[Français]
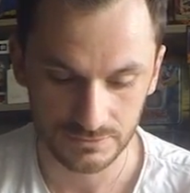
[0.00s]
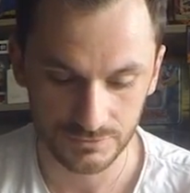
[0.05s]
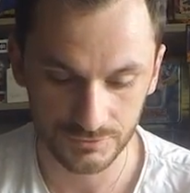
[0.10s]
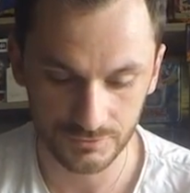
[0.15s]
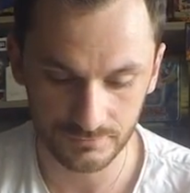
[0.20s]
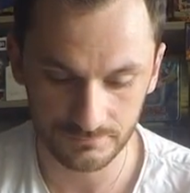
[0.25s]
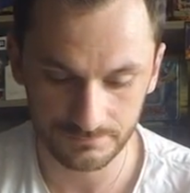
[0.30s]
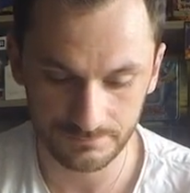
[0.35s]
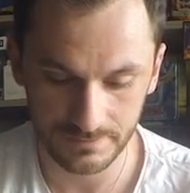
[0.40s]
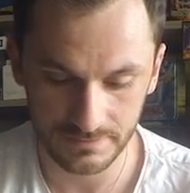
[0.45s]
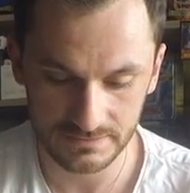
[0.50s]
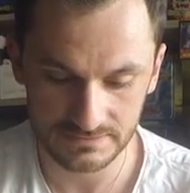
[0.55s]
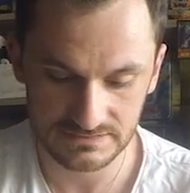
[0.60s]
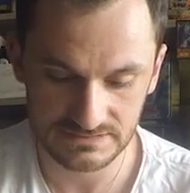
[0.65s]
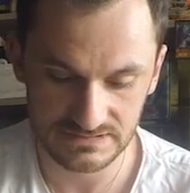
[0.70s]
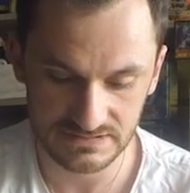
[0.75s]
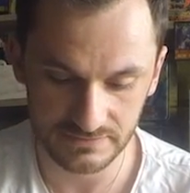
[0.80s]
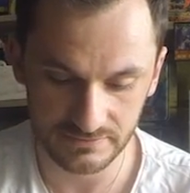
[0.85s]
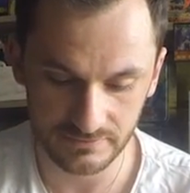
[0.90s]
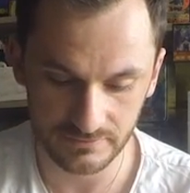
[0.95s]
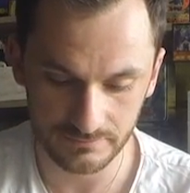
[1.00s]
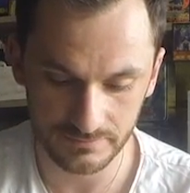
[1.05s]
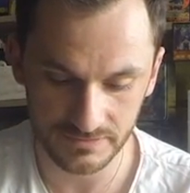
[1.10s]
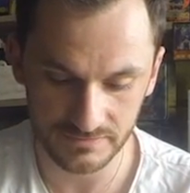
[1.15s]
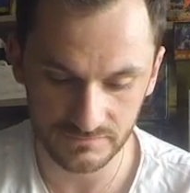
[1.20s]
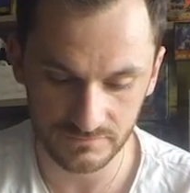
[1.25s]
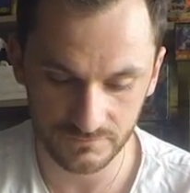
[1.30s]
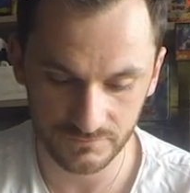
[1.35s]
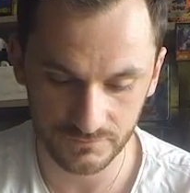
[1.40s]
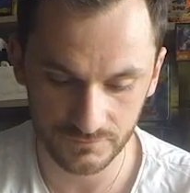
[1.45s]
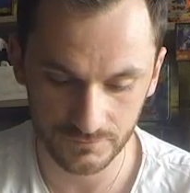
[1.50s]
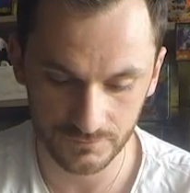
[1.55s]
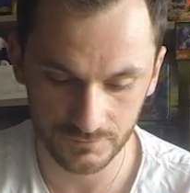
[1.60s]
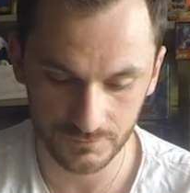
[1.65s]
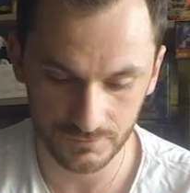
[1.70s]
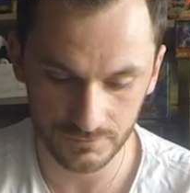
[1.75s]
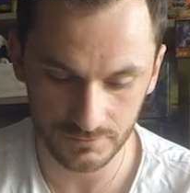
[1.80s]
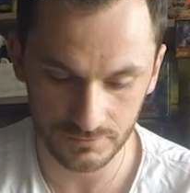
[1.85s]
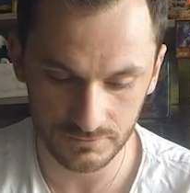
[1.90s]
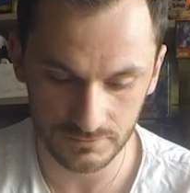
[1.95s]
Dompa, Tireur Merce
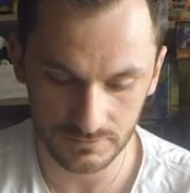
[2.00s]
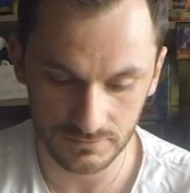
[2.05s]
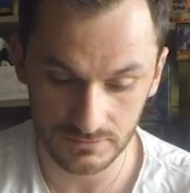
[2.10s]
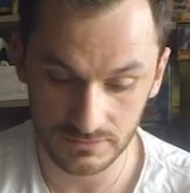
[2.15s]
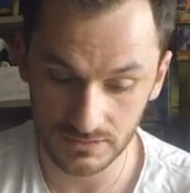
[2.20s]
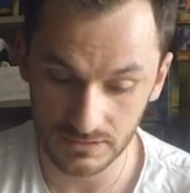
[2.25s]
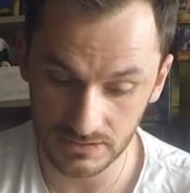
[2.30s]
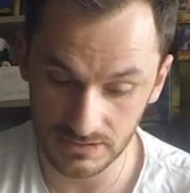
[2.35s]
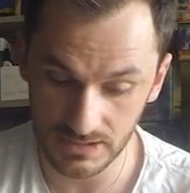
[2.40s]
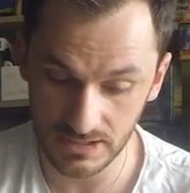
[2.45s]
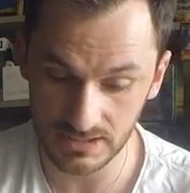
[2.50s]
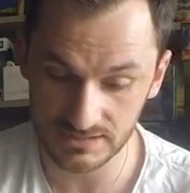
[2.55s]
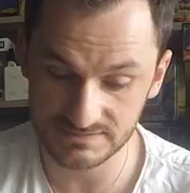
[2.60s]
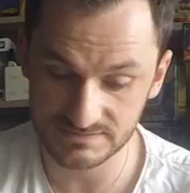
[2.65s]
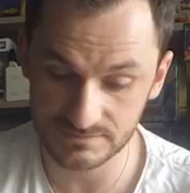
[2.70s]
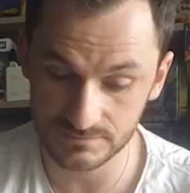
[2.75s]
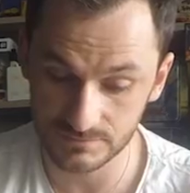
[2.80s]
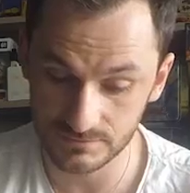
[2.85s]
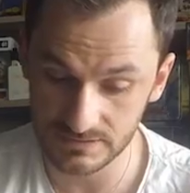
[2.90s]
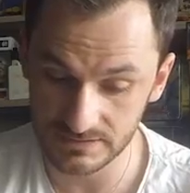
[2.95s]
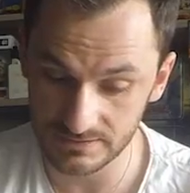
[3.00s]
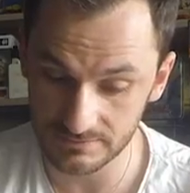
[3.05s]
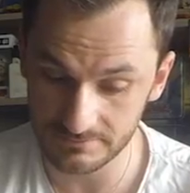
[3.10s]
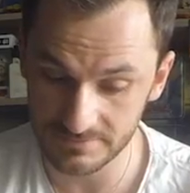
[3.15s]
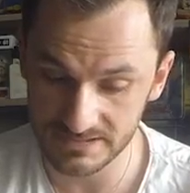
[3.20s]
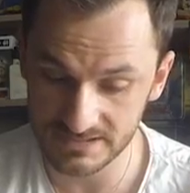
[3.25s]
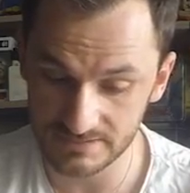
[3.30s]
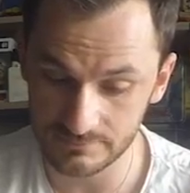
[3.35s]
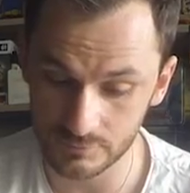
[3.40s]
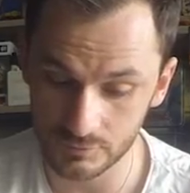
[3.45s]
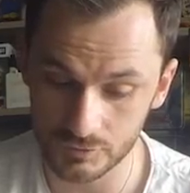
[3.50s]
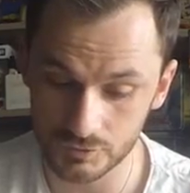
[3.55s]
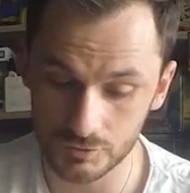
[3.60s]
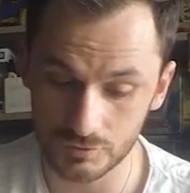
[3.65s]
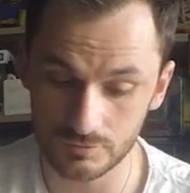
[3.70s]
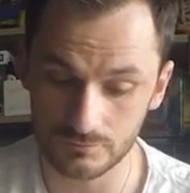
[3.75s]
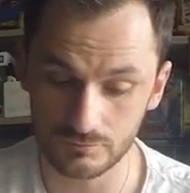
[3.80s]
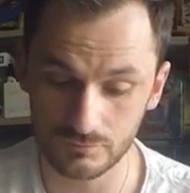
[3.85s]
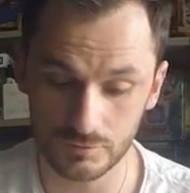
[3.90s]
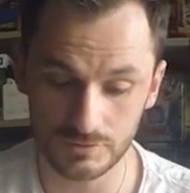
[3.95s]
Fourrure et Assaut de l'air méca multi
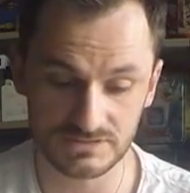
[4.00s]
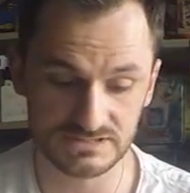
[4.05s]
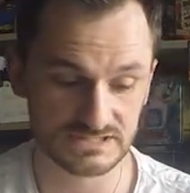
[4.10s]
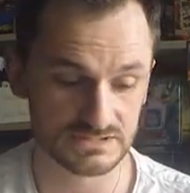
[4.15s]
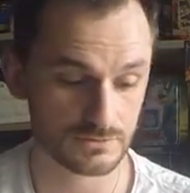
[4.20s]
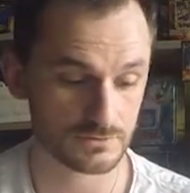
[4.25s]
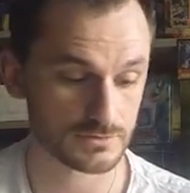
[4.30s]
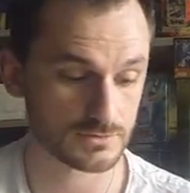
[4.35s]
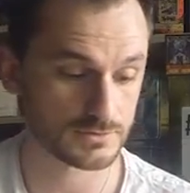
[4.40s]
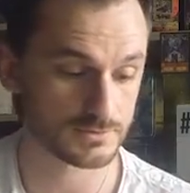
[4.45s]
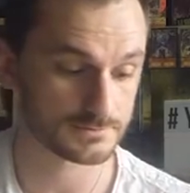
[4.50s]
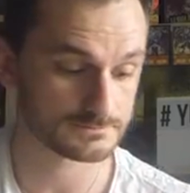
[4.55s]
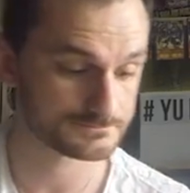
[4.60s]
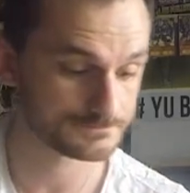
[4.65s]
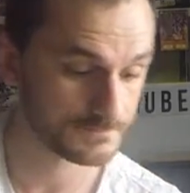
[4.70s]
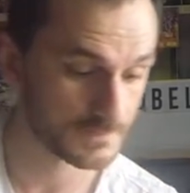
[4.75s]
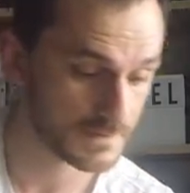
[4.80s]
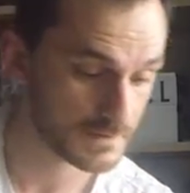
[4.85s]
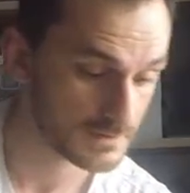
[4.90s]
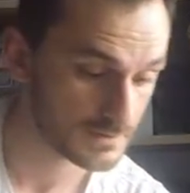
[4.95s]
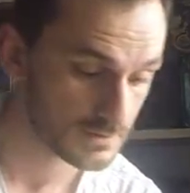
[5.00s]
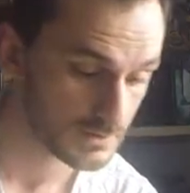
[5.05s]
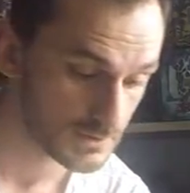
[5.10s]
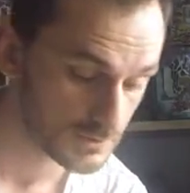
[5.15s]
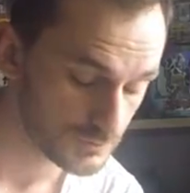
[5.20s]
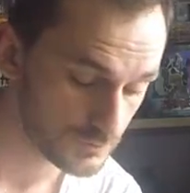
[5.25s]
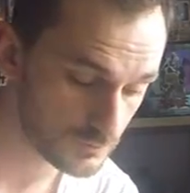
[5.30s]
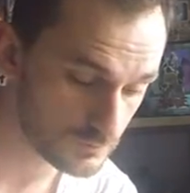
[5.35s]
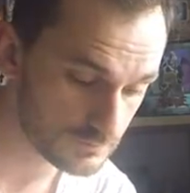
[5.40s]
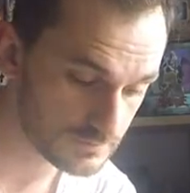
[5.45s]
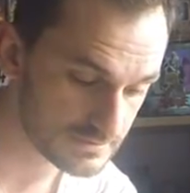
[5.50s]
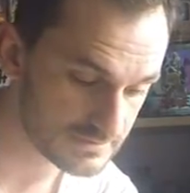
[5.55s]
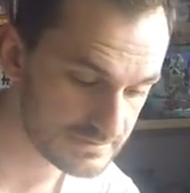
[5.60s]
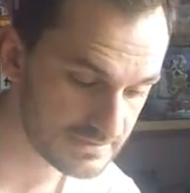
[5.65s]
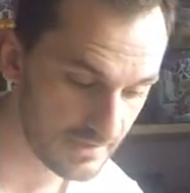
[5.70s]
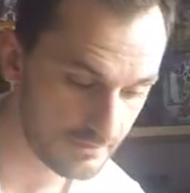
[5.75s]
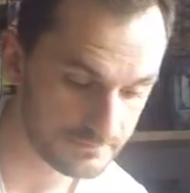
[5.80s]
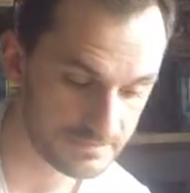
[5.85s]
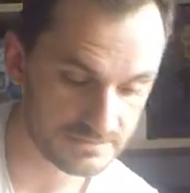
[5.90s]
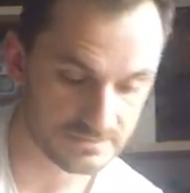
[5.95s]
Multiroll. Donc on a
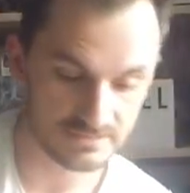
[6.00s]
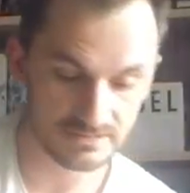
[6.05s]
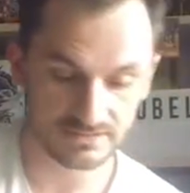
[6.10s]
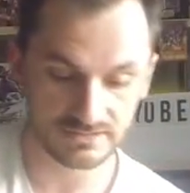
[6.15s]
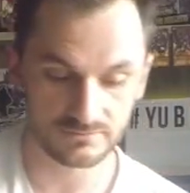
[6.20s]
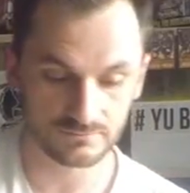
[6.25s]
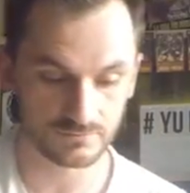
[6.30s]
terminé,